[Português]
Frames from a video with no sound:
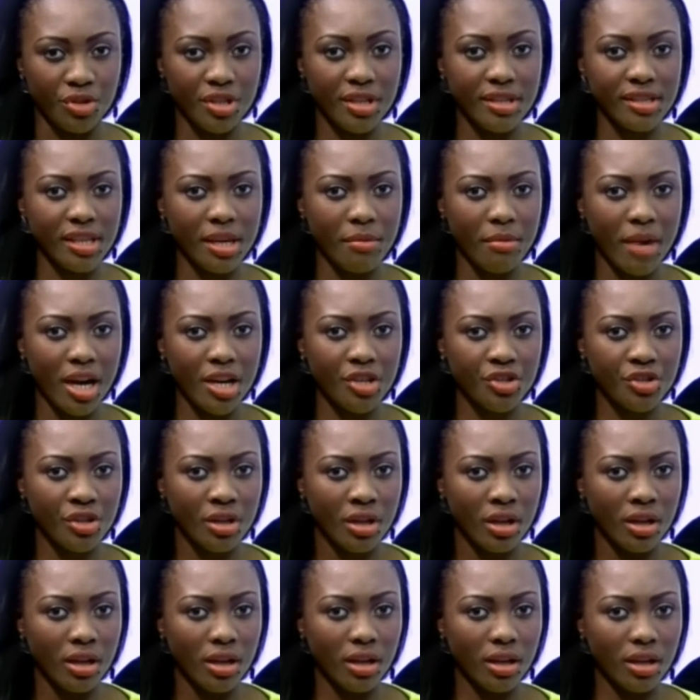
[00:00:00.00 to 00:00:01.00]
E sem mais,
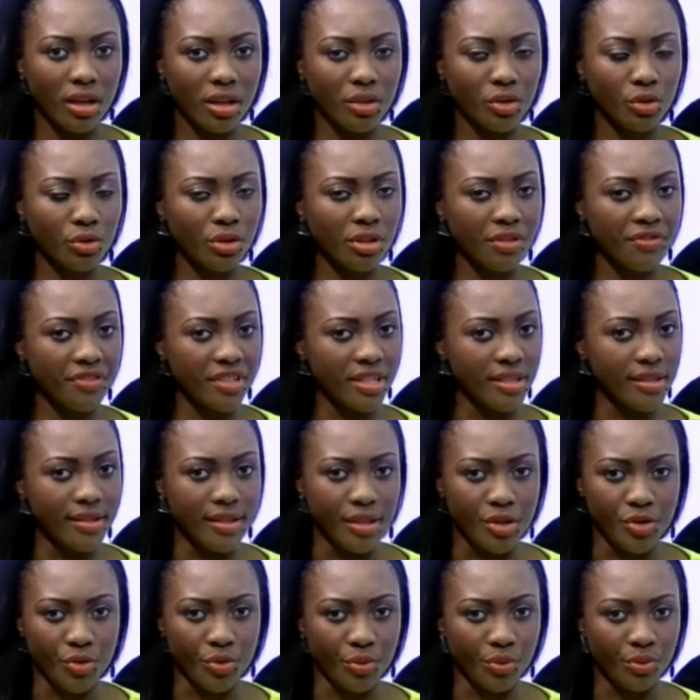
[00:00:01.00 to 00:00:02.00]
uh, doutor
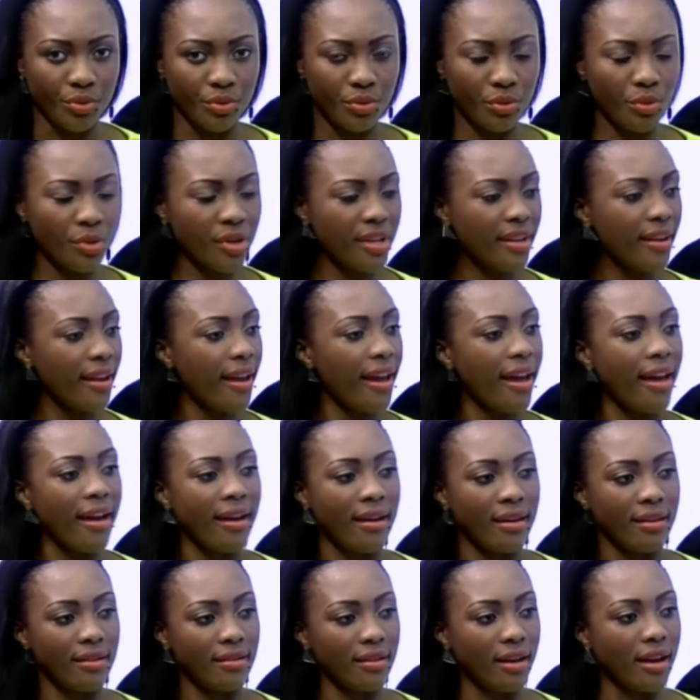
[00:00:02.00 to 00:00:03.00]
Francisco, o que é
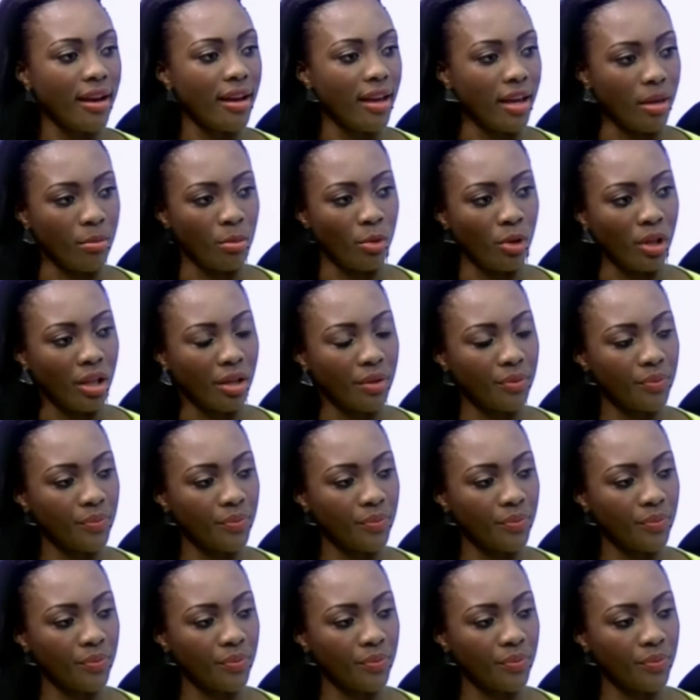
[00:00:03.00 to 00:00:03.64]
a ébola?